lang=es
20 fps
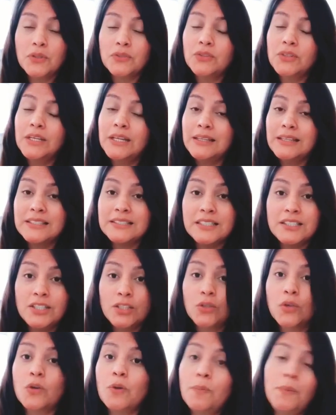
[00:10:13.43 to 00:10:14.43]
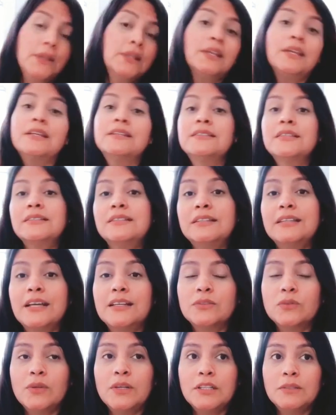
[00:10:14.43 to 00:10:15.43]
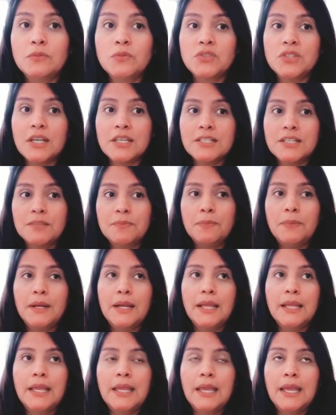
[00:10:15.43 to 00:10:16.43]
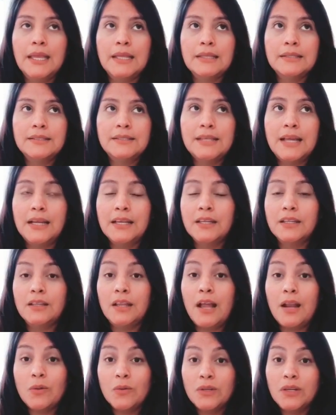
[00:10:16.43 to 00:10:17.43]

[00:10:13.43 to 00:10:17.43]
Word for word: Por eso dije, necesito compartir estas ideas con las muchachas para que si alguien,